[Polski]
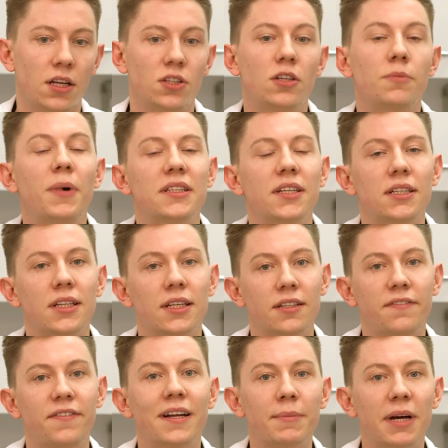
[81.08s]
do badań nad
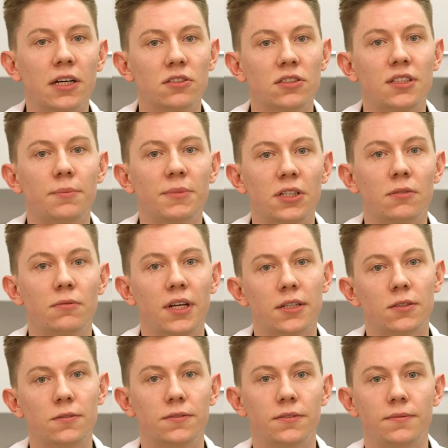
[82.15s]
farmakodynamiką
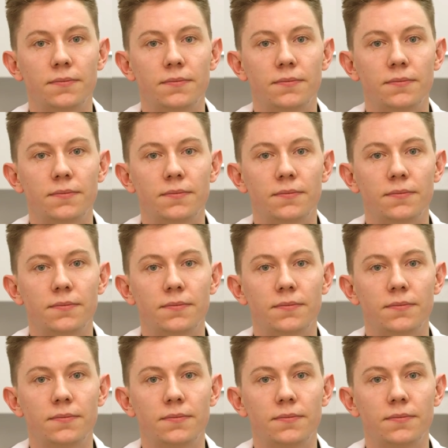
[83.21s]
leków.